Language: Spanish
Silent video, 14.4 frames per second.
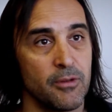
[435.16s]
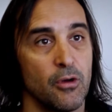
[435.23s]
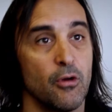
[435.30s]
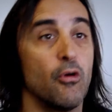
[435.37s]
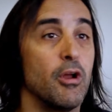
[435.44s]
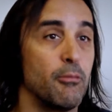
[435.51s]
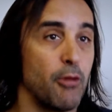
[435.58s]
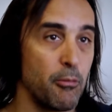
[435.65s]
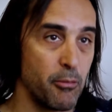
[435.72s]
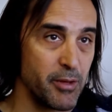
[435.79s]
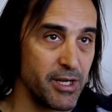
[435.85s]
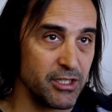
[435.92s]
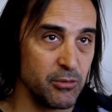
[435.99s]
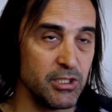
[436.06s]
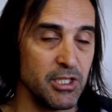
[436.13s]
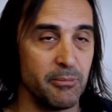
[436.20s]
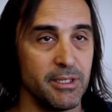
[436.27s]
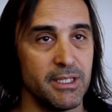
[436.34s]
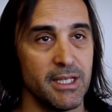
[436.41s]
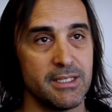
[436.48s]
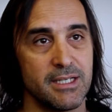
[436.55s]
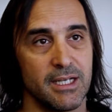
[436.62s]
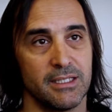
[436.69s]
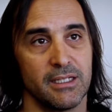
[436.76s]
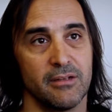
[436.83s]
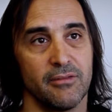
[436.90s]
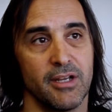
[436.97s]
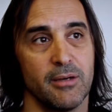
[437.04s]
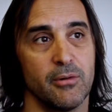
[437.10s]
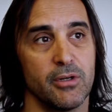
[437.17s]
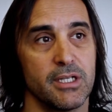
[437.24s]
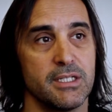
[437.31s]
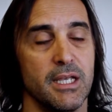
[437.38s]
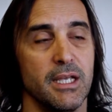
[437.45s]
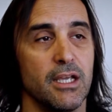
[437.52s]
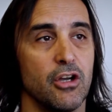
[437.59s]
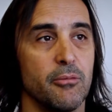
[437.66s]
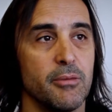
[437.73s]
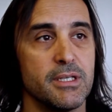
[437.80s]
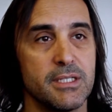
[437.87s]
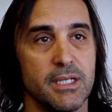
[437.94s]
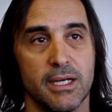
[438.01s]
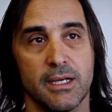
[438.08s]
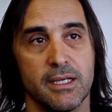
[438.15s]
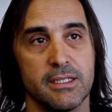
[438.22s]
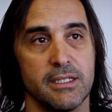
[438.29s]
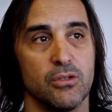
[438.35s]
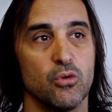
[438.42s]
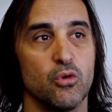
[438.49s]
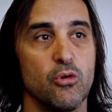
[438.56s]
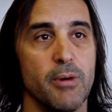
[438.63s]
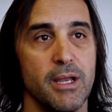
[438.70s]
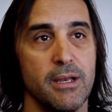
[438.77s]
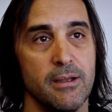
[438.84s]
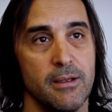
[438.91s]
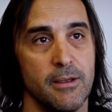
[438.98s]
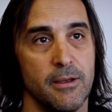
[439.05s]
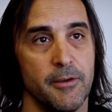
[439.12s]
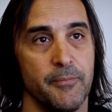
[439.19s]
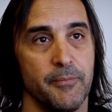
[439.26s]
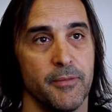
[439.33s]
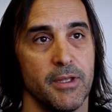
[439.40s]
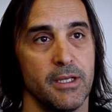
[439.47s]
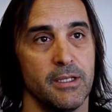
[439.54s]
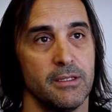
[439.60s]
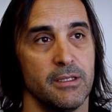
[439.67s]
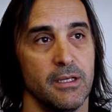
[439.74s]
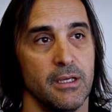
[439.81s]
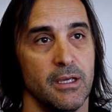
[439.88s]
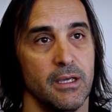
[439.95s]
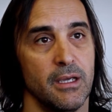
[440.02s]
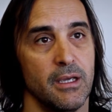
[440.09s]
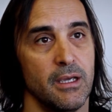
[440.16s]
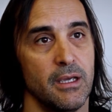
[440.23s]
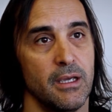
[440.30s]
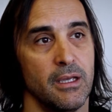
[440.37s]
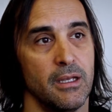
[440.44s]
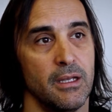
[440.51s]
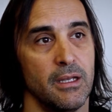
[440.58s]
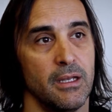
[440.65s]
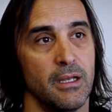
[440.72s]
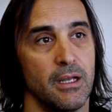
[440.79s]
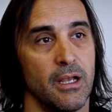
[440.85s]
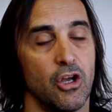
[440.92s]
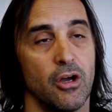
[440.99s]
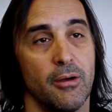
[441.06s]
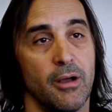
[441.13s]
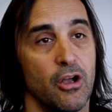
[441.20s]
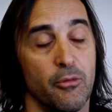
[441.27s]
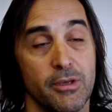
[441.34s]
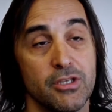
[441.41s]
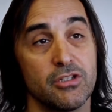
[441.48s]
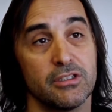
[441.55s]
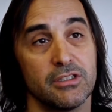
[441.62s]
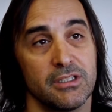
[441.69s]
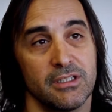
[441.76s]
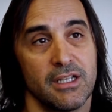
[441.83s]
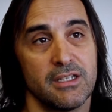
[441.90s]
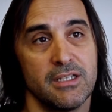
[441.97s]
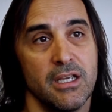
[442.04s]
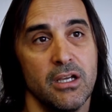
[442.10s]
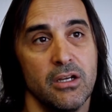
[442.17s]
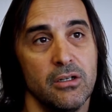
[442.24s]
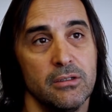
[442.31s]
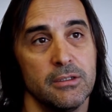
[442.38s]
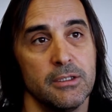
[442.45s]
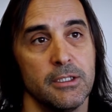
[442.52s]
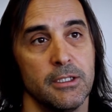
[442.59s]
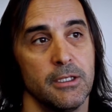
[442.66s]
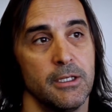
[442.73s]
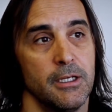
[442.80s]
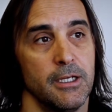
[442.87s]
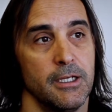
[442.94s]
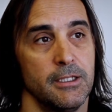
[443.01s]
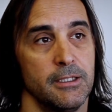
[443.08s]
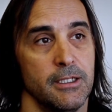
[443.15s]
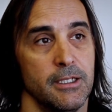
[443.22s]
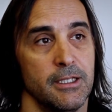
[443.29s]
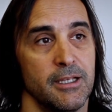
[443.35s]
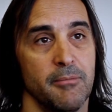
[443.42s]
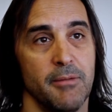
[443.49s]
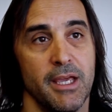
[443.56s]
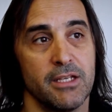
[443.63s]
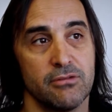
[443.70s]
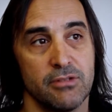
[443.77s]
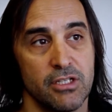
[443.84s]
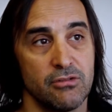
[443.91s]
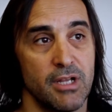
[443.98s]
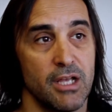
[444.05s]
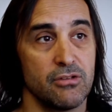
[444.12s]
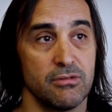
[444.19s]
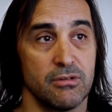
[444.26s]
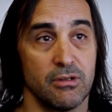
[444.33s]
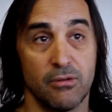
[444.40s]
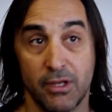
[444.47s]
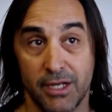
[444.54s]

O el propio operativo Independencia, que te referías vos recién, que comienza, que es en Tucumán, este, en, a comienzos del 75, este, también es, es, un